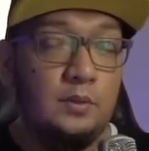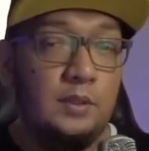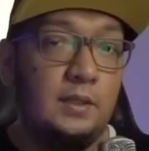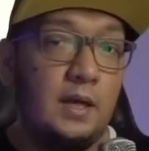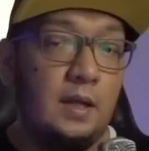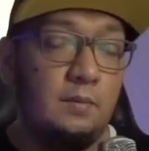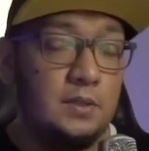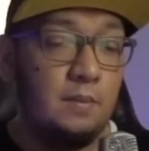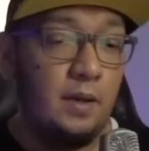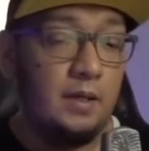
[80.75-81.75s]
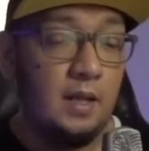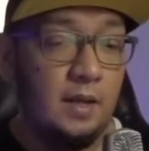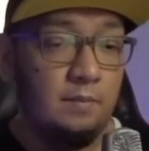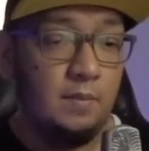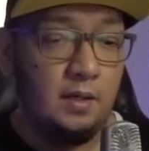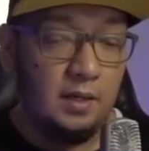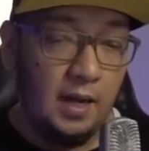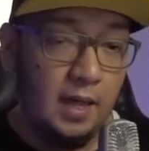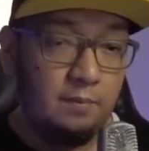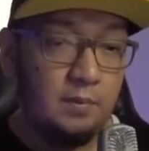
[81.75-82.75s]
Jadi kalian bisa main dalam uh,
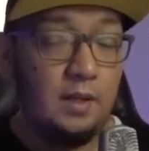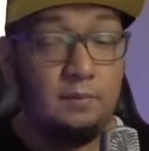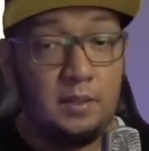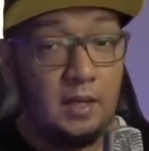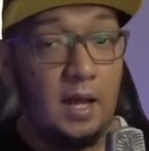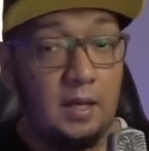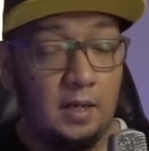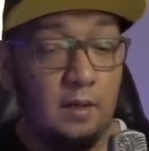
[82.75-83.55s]
gelap, dalam terang,